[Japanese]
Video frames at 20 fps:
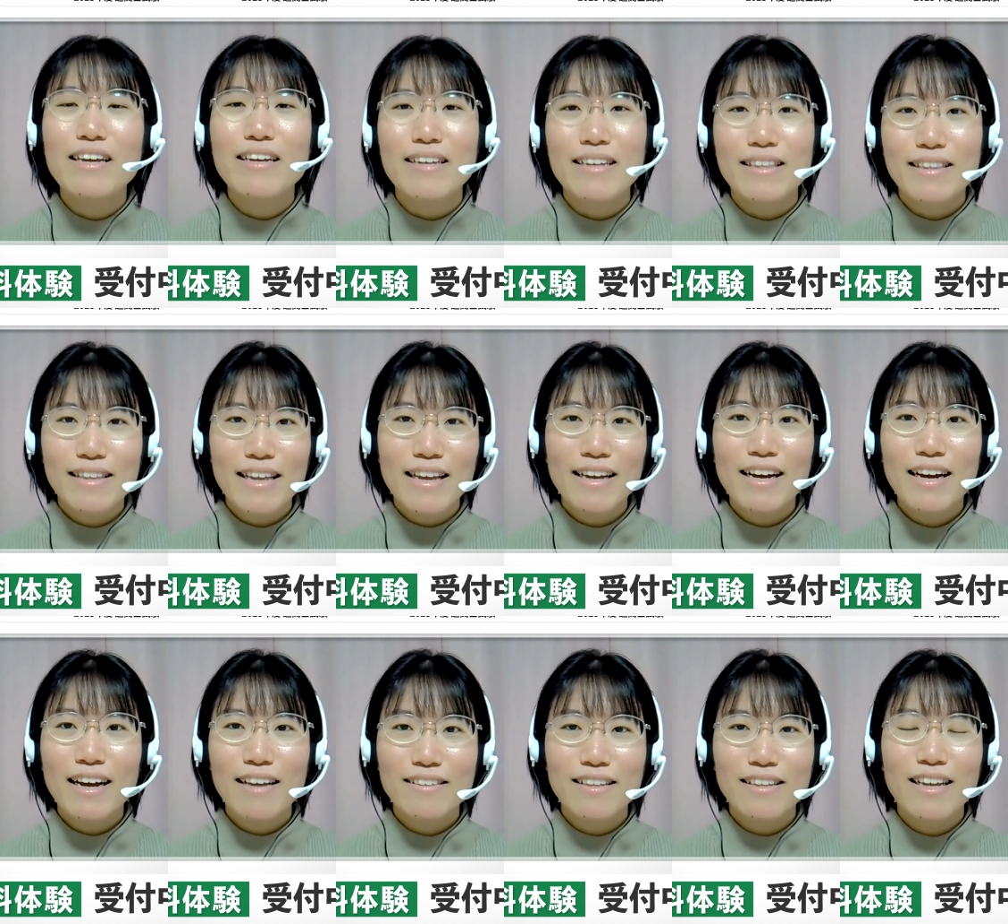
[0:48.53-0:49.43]
日程
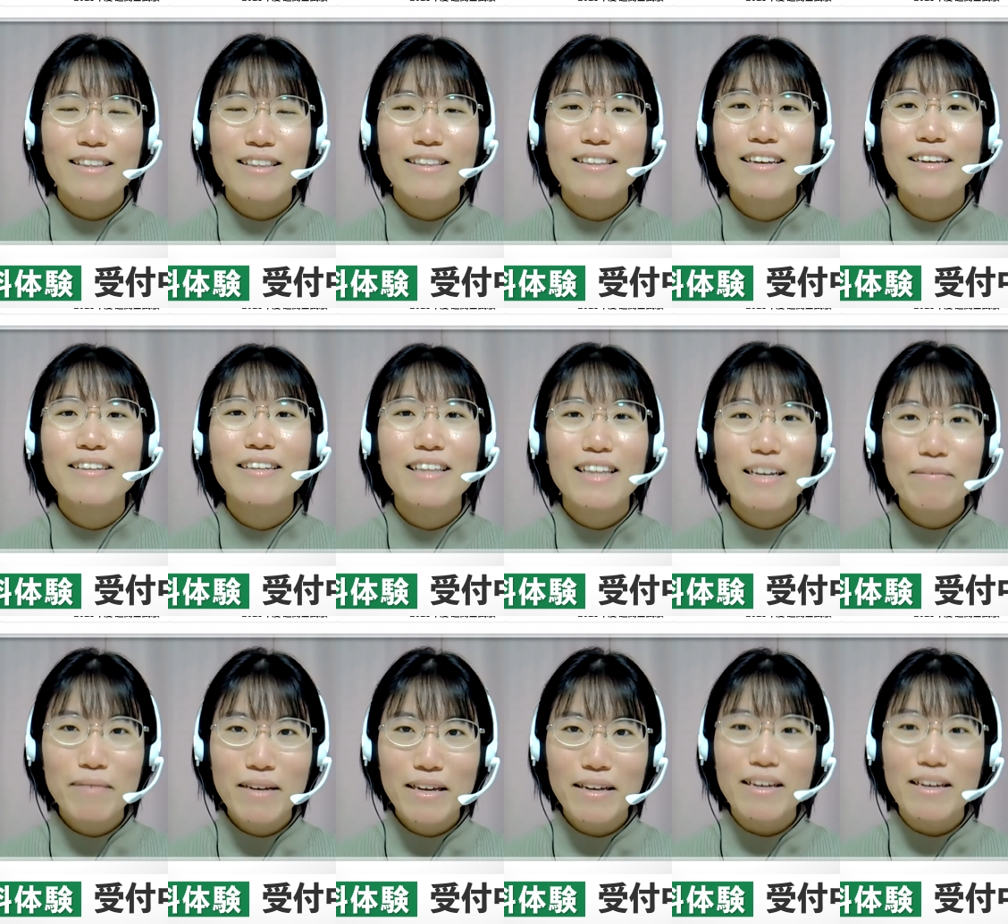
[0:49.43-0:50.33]
が重なっていたた
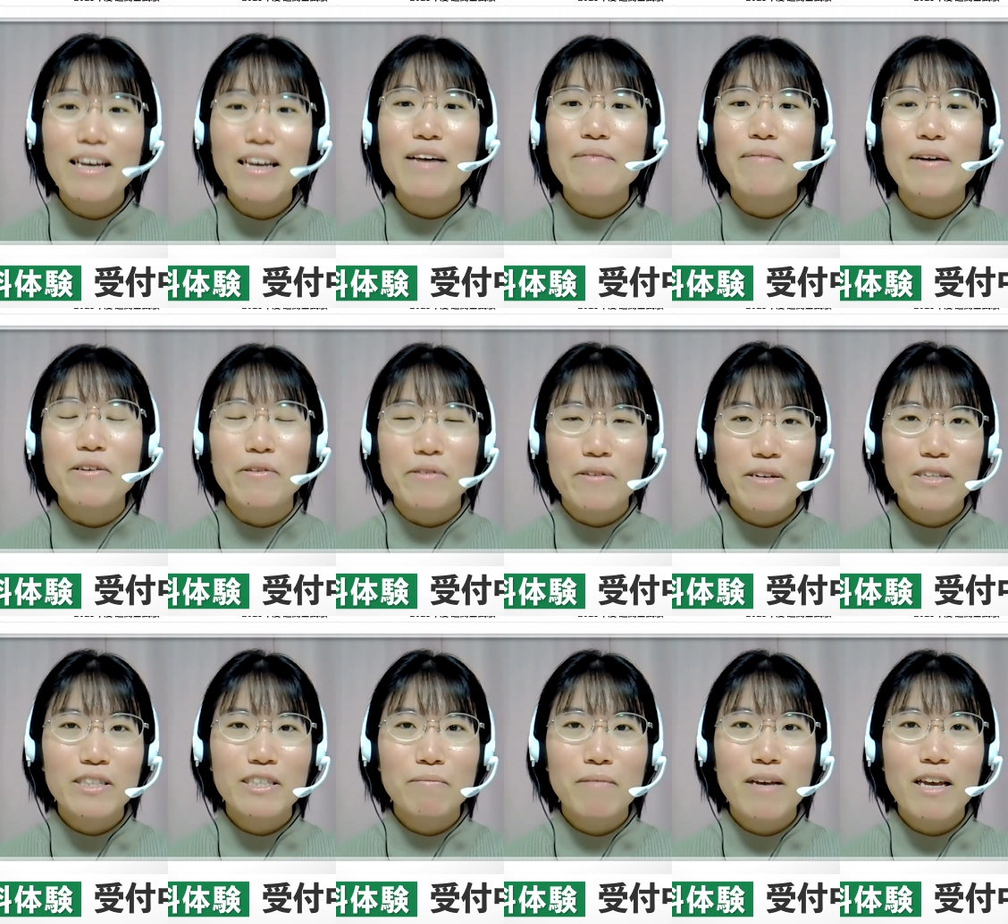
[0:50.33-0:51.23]
め、まよ
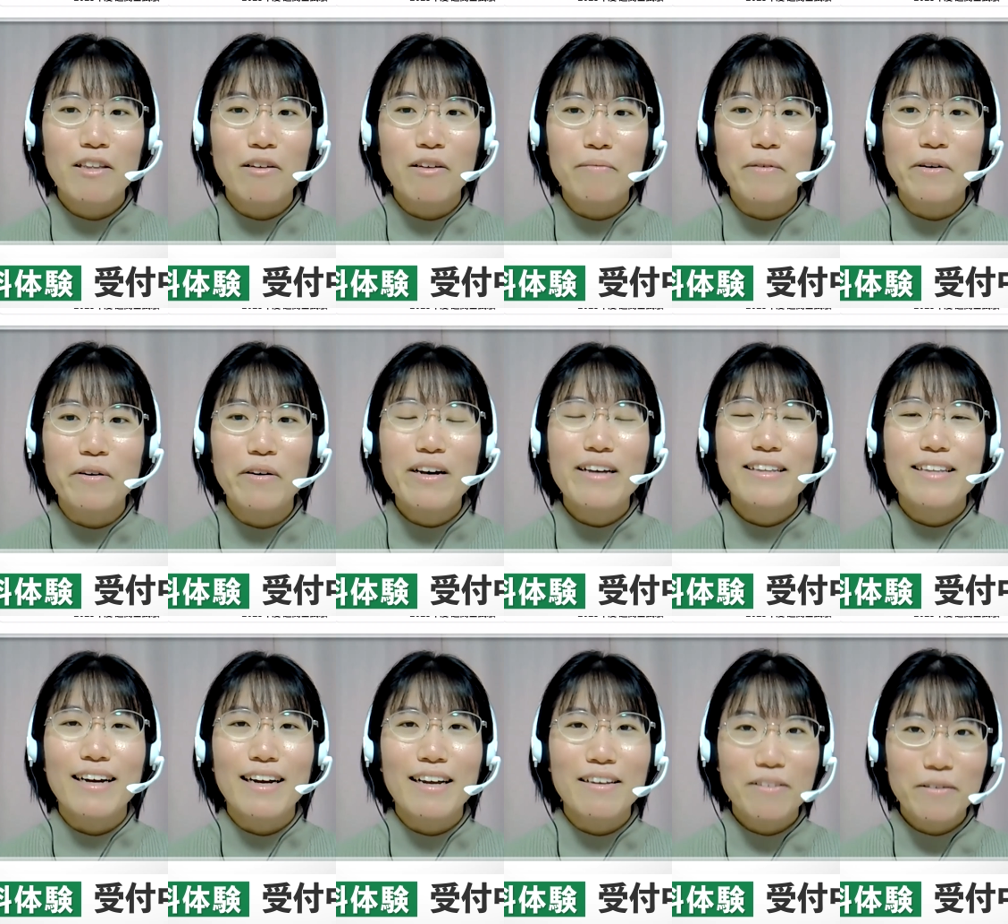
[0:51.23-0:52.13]
り知名度も
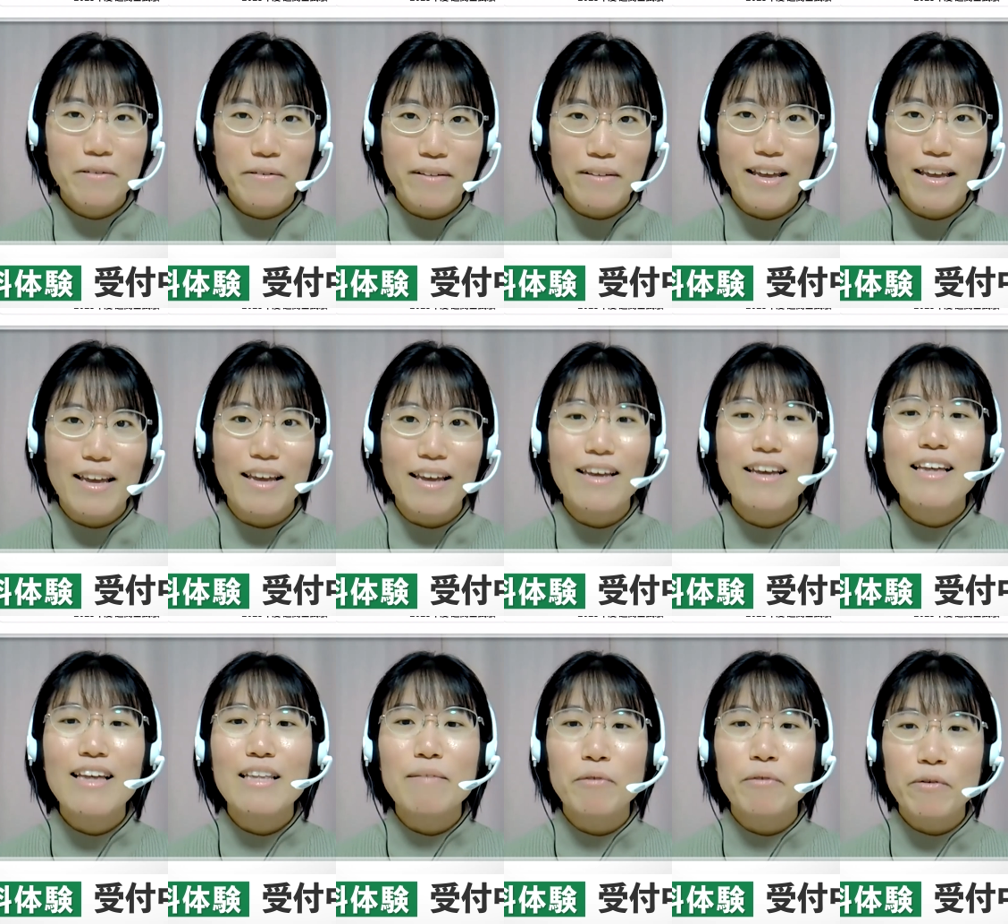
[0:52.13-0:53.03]
高そうで、
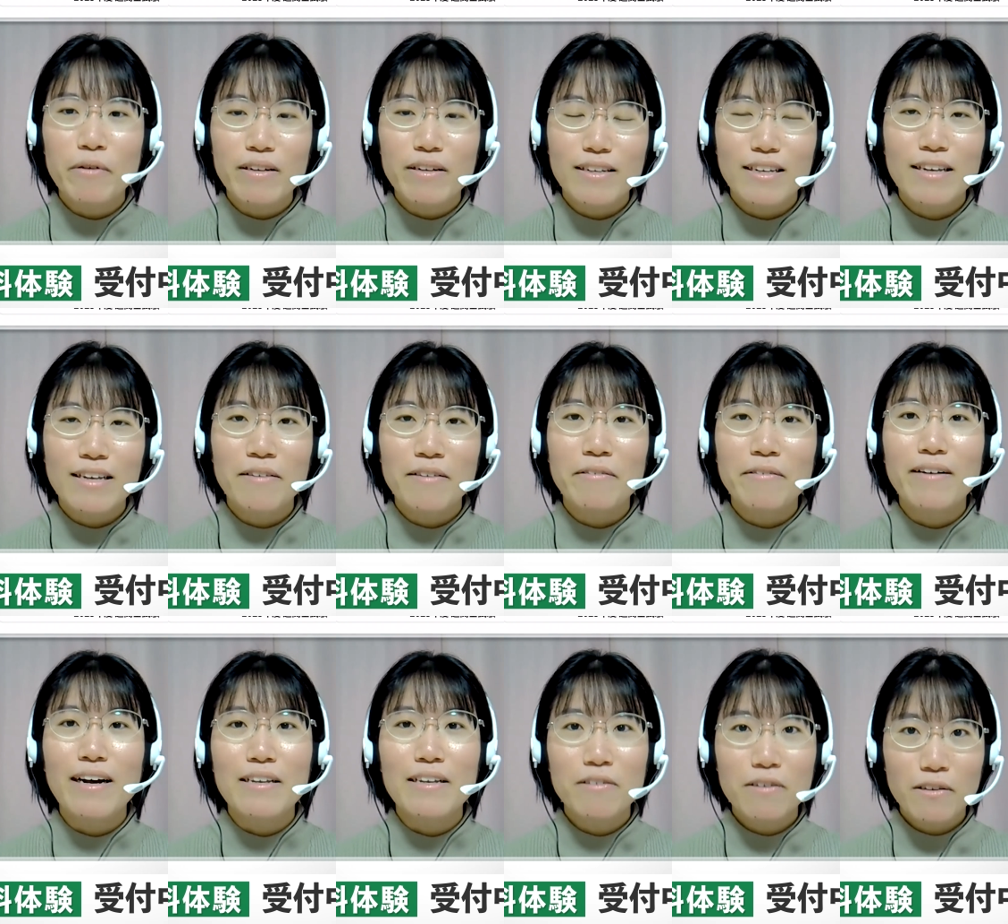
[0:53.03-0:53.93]
で貿易業
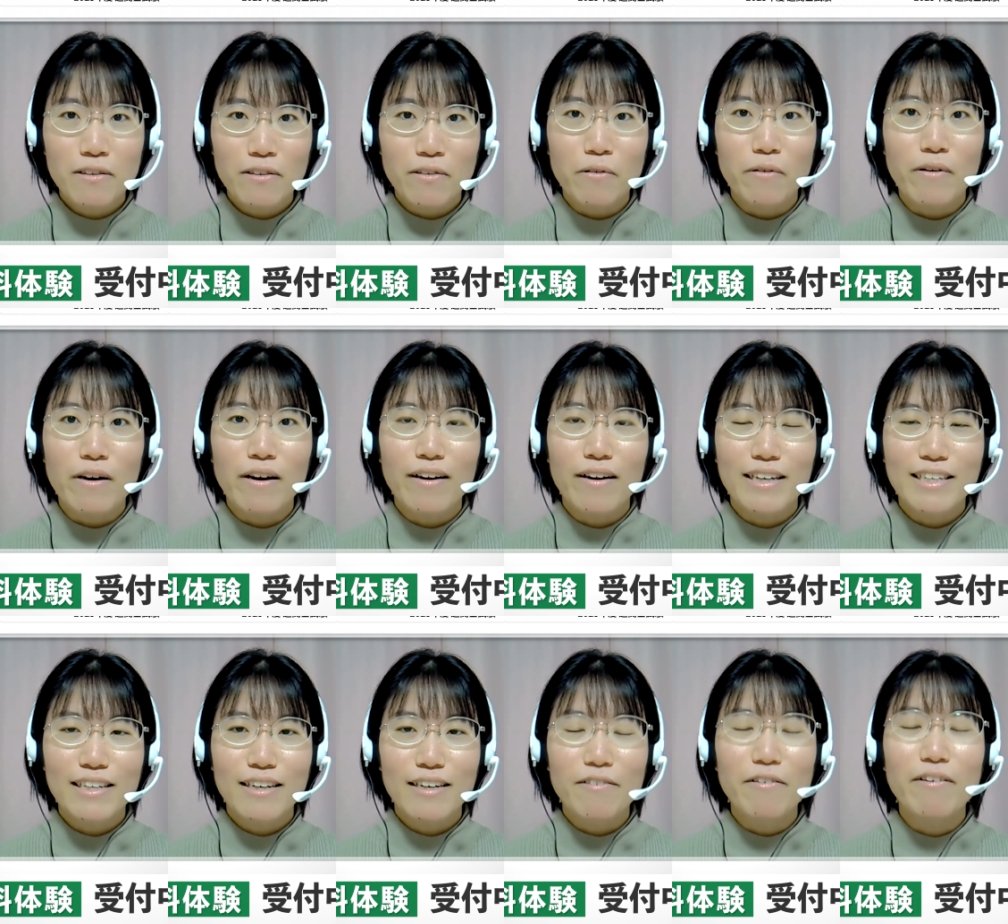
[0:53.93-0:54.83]
界唯一の国
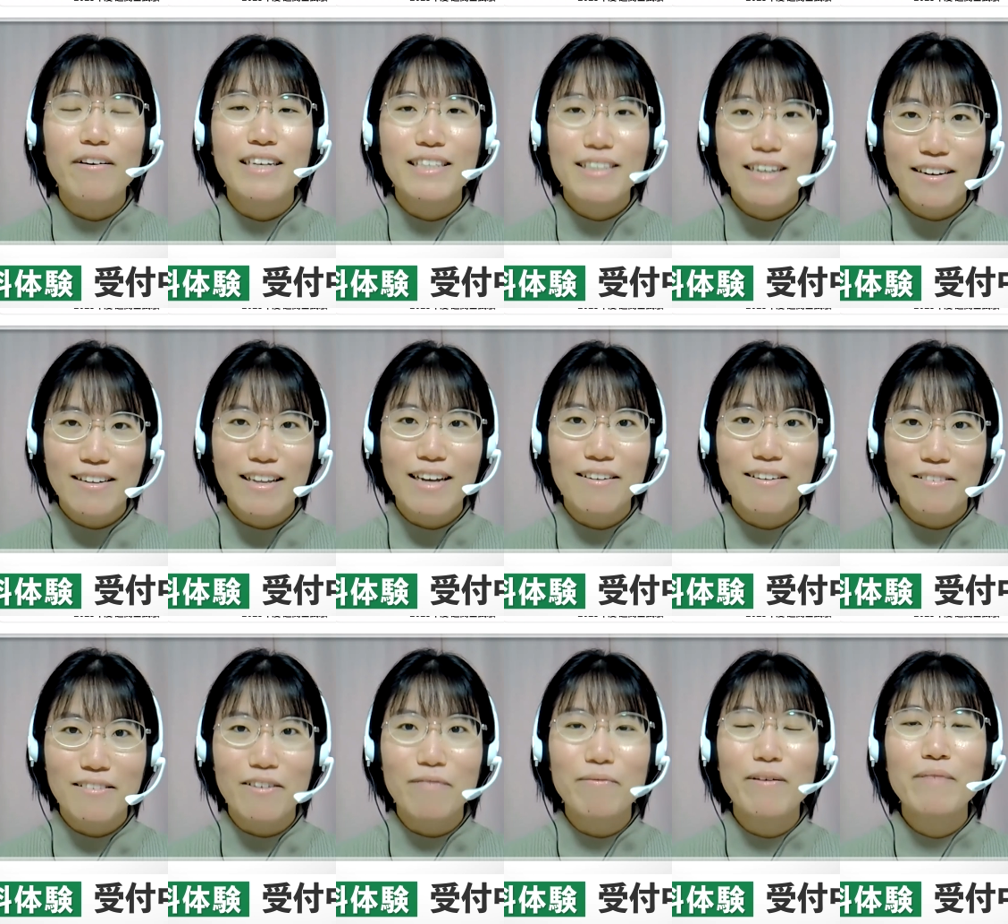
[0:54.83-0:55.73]
家国家資格である
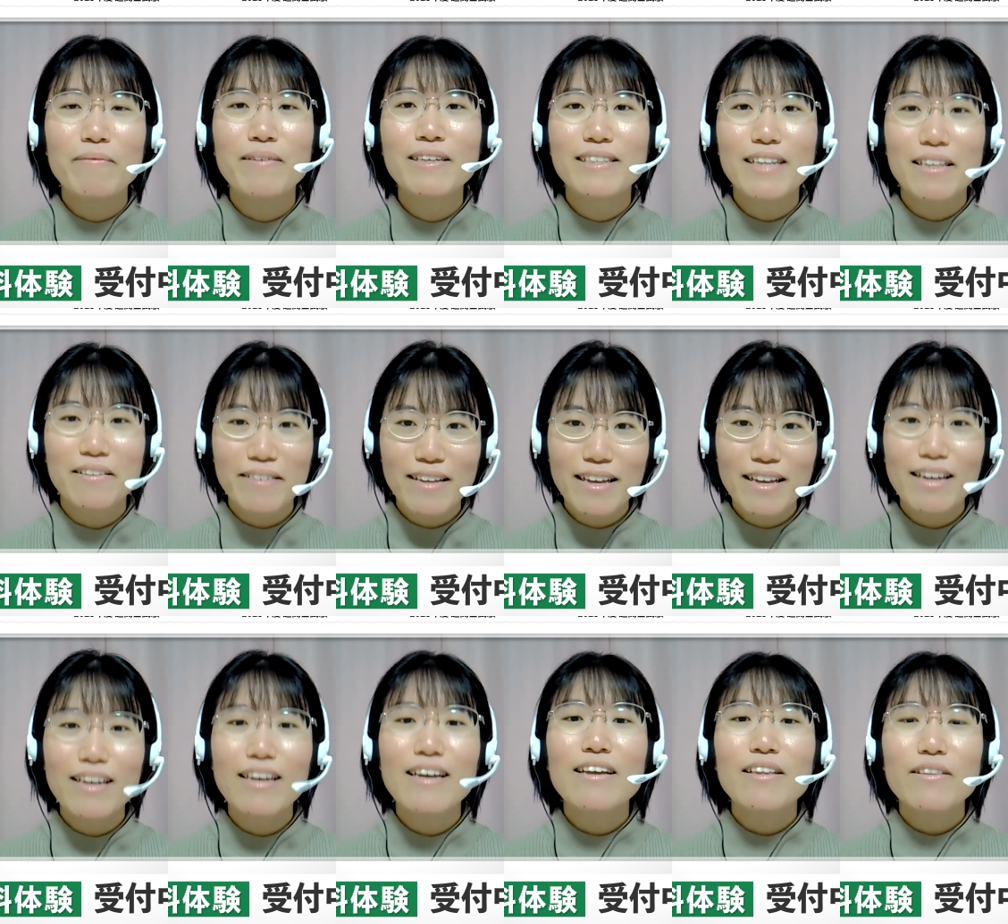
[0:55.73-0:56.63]
と思いましたので、